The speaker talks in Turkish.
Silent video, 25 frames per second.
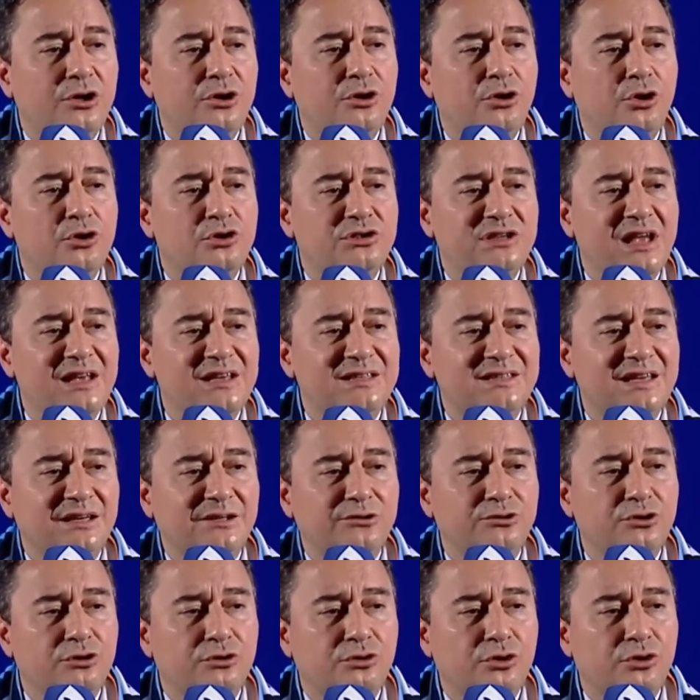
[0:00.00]
Özel
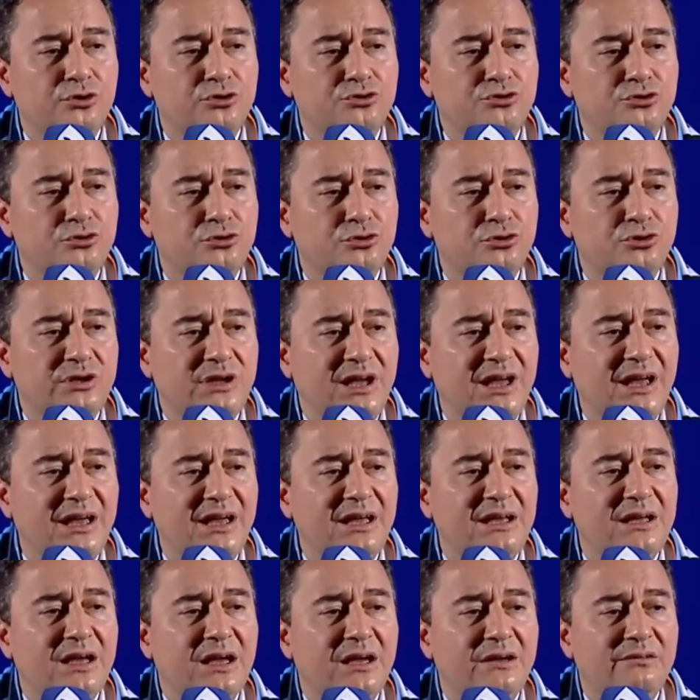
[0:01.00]
sektör
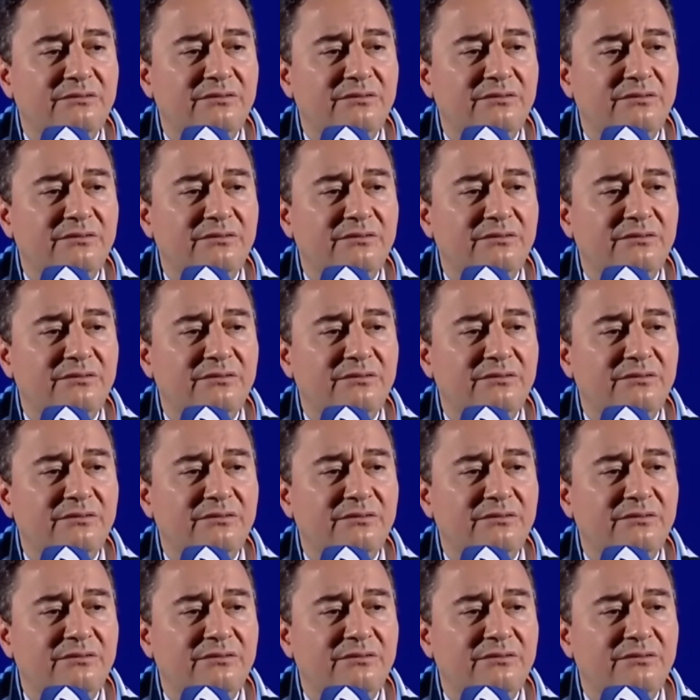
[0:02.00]
öncülüğüne